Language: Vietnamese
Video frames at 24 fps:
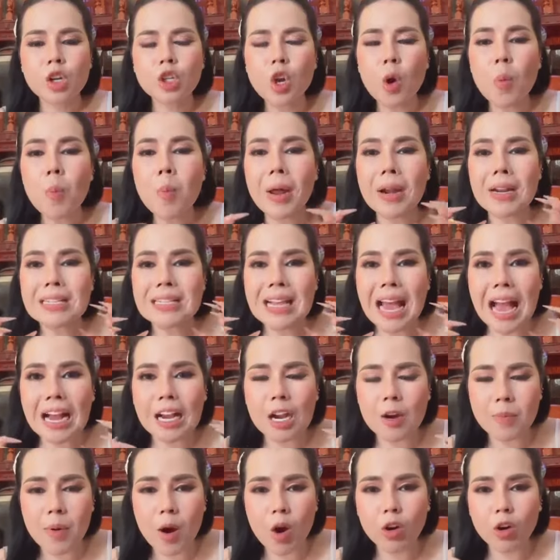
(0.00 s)
khi nhom mình sang
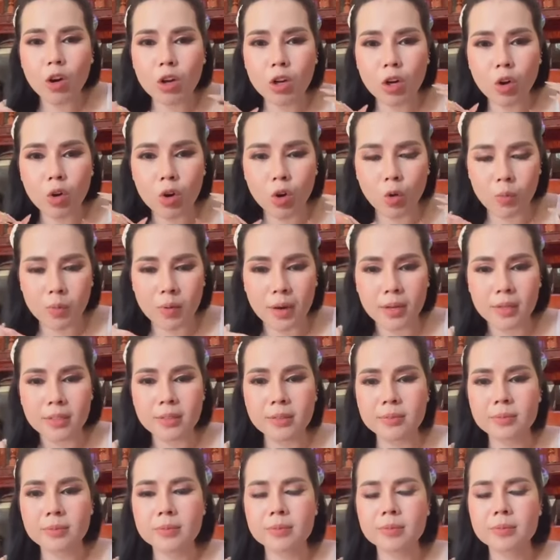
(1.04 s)
cả phong nó không có độc nắng
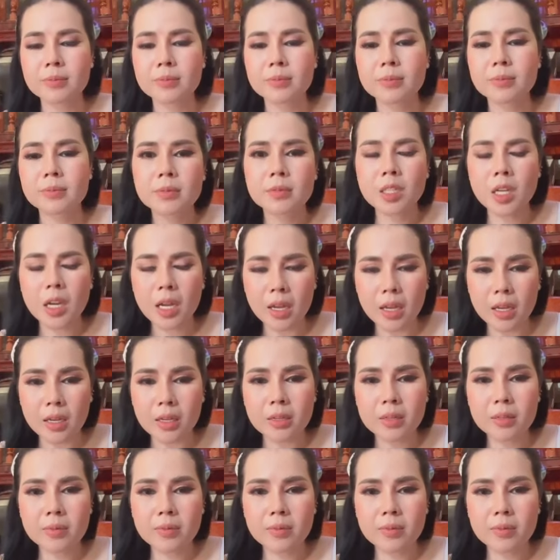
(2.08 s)
cha